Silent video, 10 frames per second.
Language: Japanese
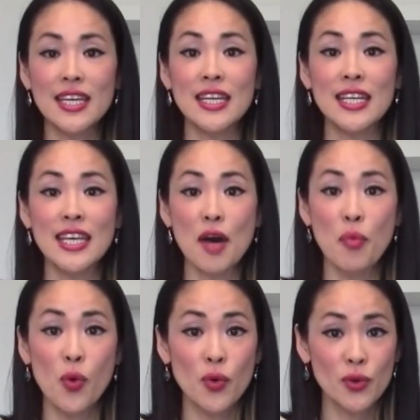Il y a
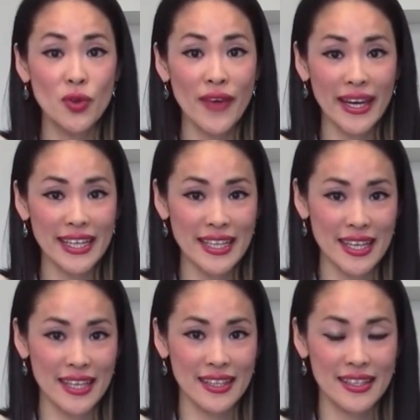beaucoup de
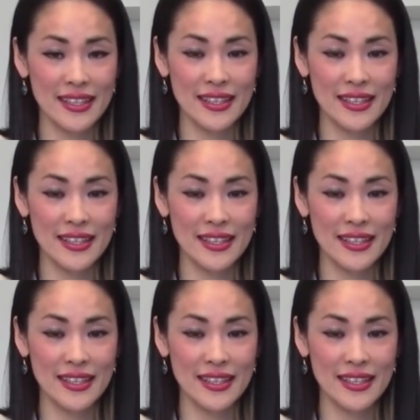variétés.